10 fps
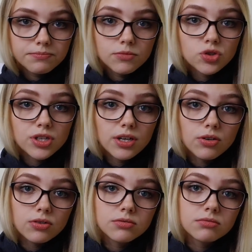Może
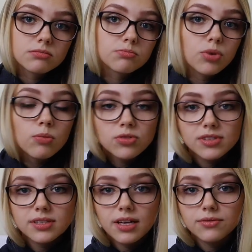on
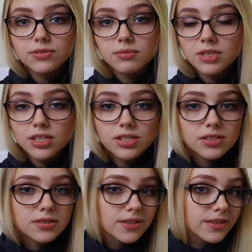pomóc nam w tym
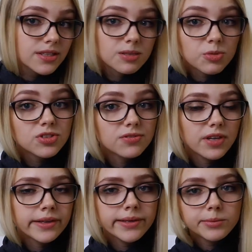najczęściej
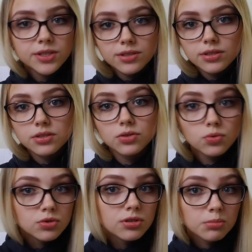niespodziewanym i
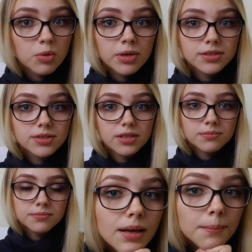trudnym momencie.
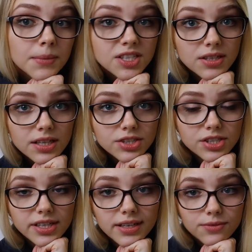Myślę,
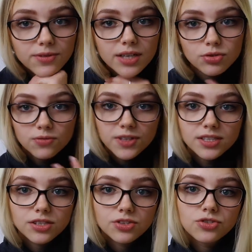że warto
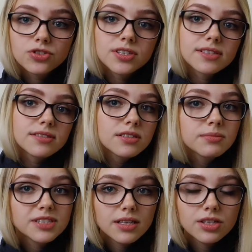wiedzieć, czy
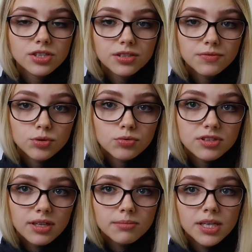jesteśmy zakażeni
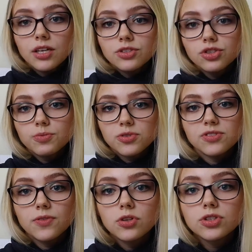wirusem, niż
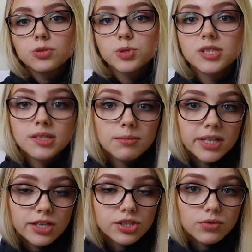pozwolić, by się nam
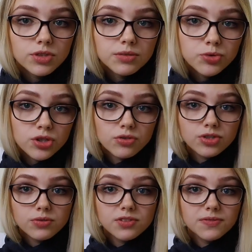narzał i
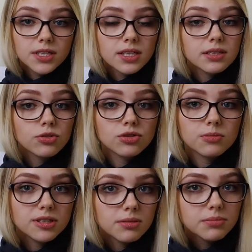przenosił zwykle na
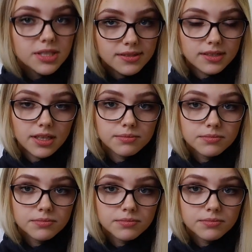osoby nam bliskie.